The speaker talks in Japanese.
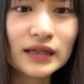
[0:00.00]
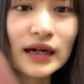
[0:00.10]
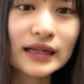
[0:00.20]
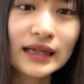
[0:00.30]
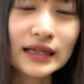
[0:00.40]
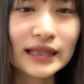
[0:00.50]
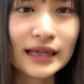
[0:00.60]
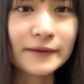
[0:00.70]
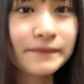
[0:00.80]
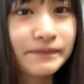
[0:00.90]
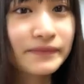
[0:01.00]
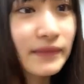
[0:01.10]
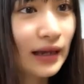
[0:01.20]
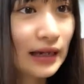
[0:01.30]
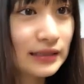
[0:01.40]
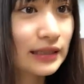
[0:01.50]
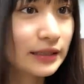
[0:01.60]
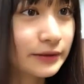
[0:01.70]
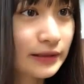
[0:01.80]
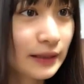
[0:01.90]
ありがたや感謝で
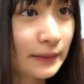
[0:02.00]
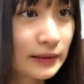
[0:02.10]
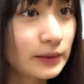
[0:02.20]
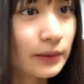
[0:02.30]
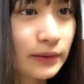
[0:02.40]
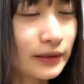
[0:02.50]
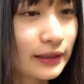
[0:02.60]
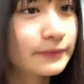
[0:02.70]
ございます本当に